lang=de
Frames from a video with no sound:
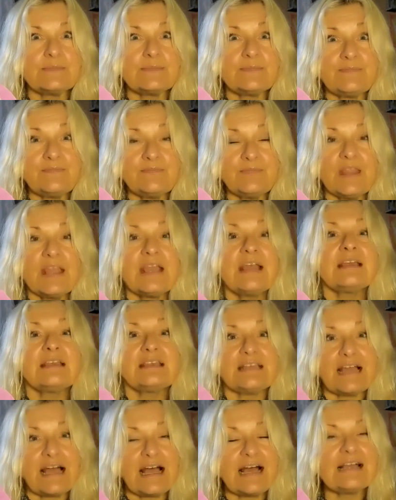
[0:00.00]
Hm?
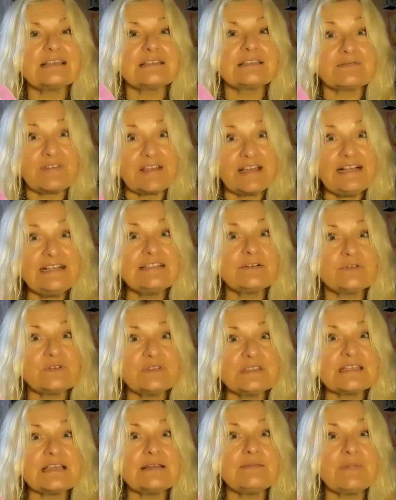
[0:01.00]
Ja, es fehlte
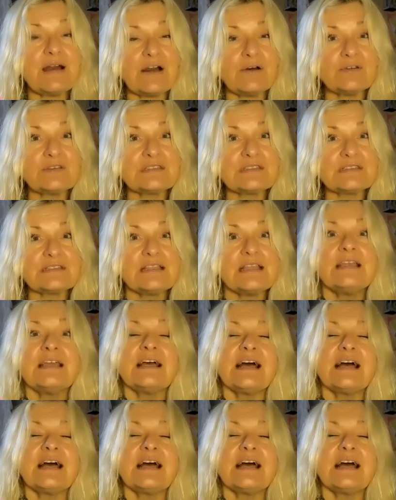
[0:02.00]
uns im Außen,